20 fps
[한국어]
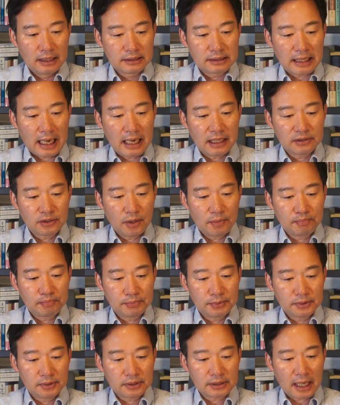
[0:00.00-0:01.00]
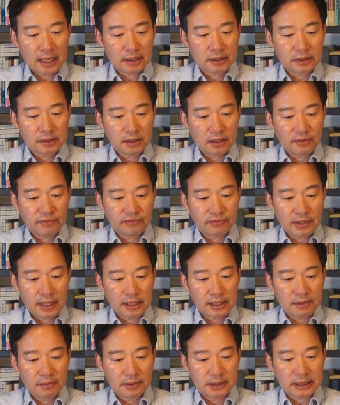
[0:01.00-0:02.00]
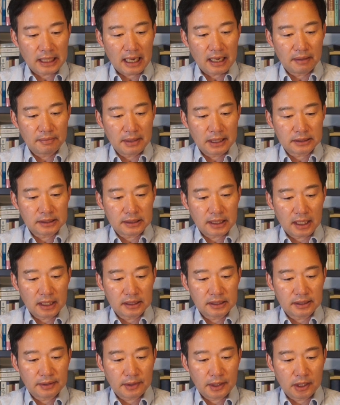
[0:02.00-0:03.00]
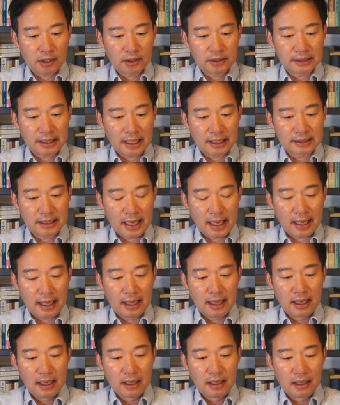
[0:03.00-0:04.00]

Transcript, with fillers: 산업부 삭제 파일 440건 안에